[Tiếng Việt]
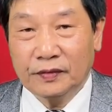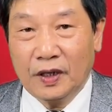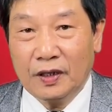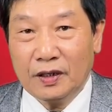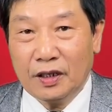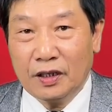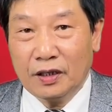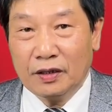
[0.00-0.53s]
đó,
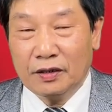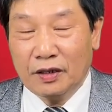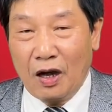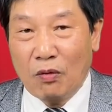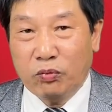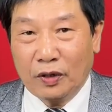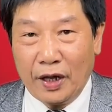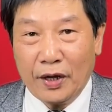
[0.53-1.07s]

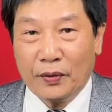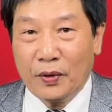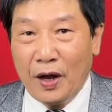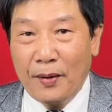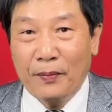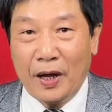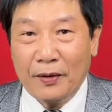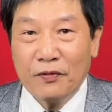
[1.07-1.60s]
đọc theo cái
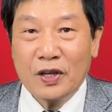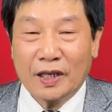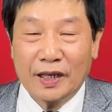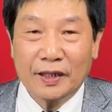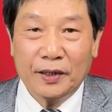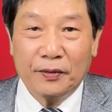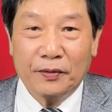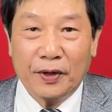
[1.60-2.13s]
âm hán việt
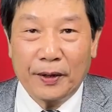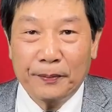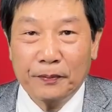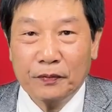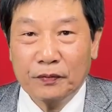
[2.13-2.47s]
là như vậy